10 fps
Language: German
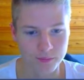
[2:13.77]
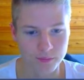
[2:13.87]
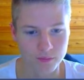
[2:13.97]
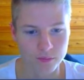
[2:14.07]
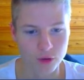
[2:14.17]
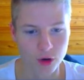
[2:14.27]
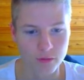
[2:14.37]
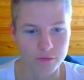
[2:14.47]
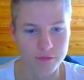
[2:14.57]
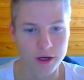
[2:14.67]
Hm, ja,
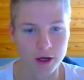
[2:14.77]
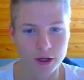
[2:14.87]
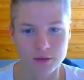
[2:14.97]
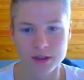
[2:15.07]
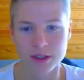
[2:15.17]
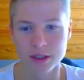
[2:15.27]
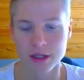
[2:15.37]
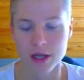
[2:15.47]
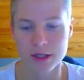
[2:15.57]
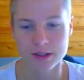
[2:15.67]
4K sowas
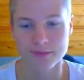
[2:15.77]
richtig nice.